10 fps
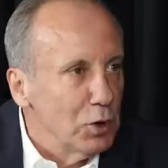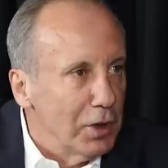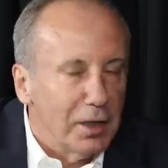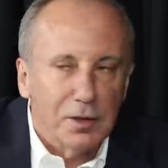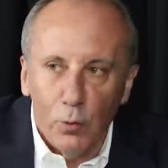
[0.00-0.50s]
E,
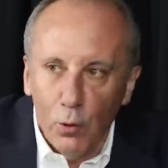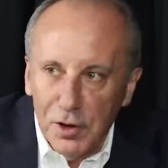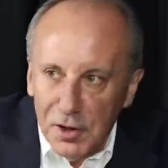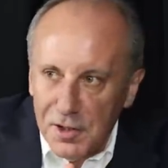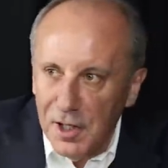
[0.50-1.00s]
yani. o
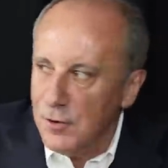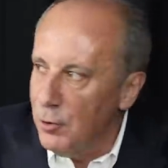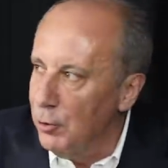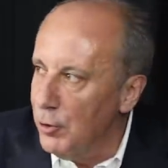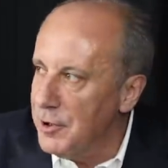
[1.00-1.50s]
48
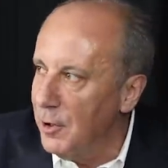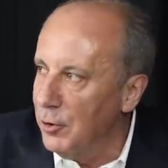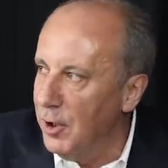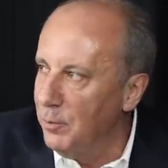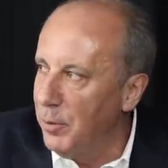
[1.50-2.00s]
oluyorsa
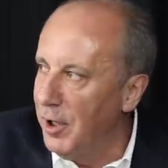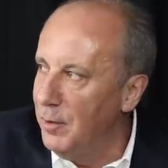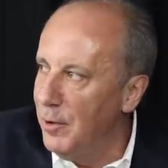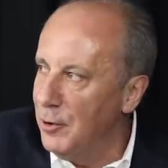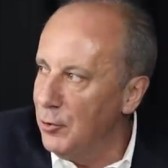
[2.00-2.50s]
o da
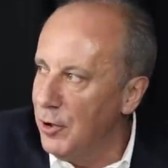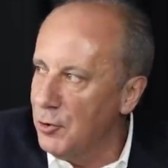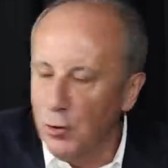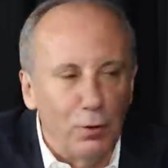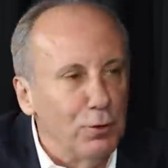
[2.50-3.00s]
parlamentoda
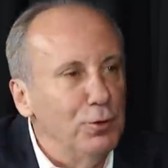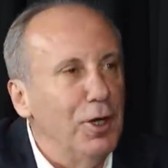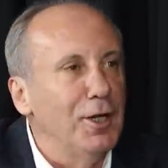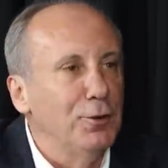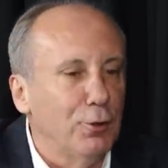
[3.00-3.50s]
çoğunluğu
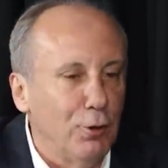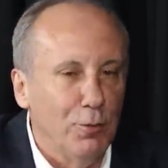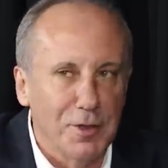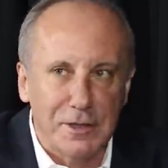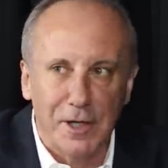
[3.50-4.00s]
alıyor
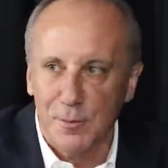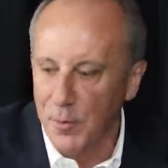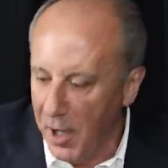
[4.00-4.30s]
olması lazım.